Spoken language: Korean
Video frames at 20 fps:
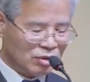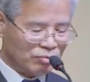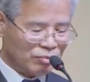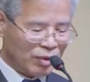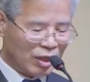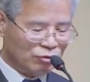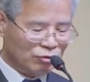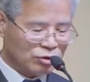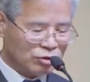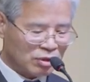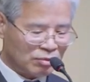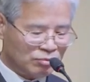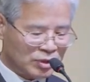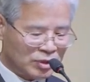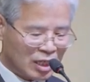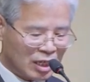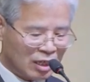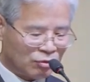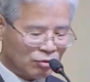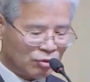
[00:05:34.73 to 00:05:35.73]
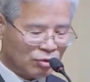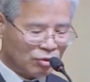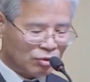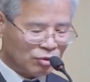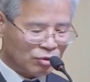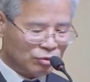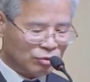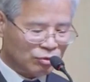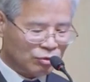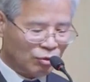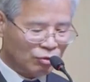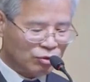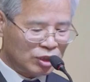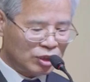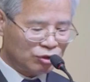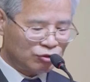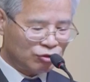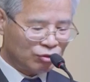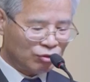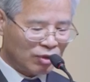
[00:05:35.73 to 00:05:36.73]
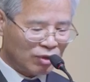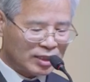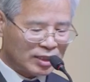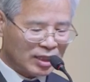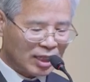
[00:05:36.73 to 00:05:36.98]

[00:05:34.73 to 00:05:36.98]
매우 섬세하고 용이 주도한